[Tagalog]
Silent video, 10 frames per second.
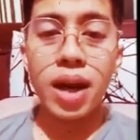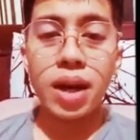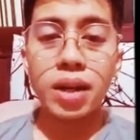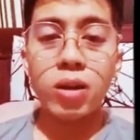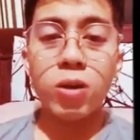
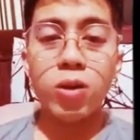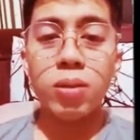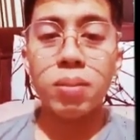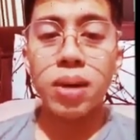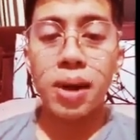aking
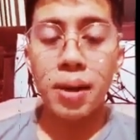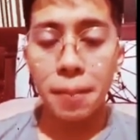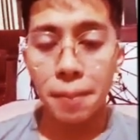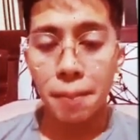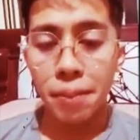khutba
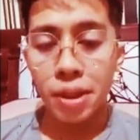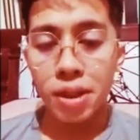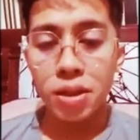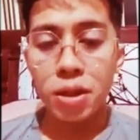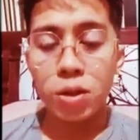
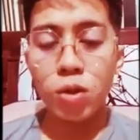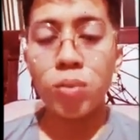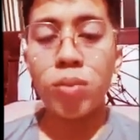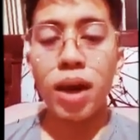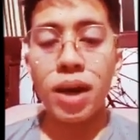ng
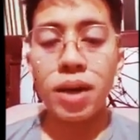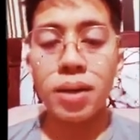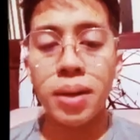Jum'a